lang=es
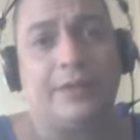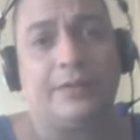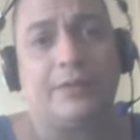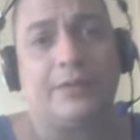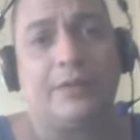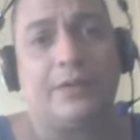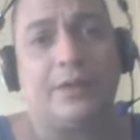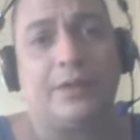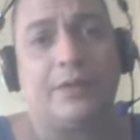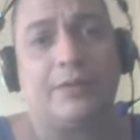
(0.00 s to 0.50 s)

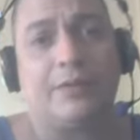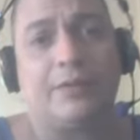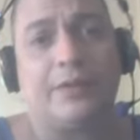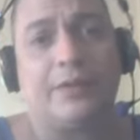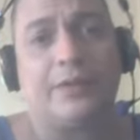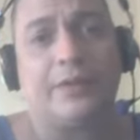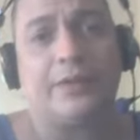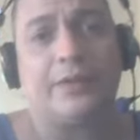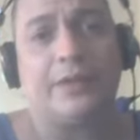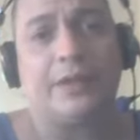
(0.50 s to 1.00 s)

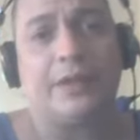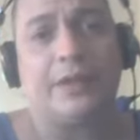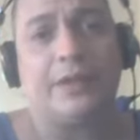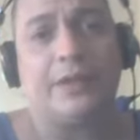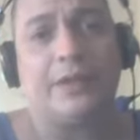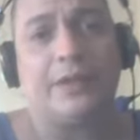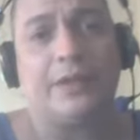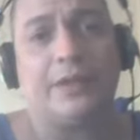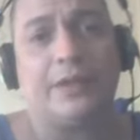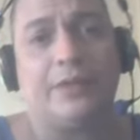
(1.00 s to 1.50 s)
las
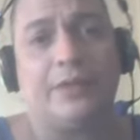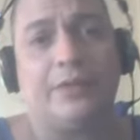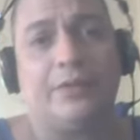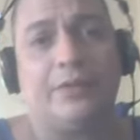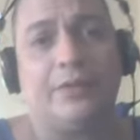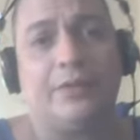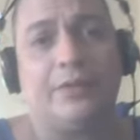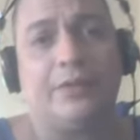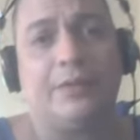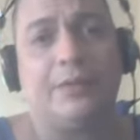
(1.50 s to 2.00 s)
son
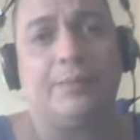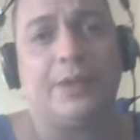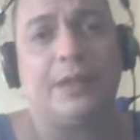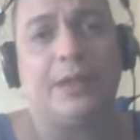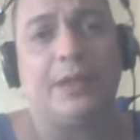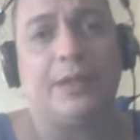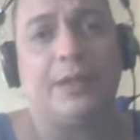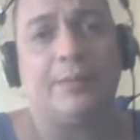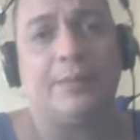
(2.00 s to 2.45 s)
las a ver,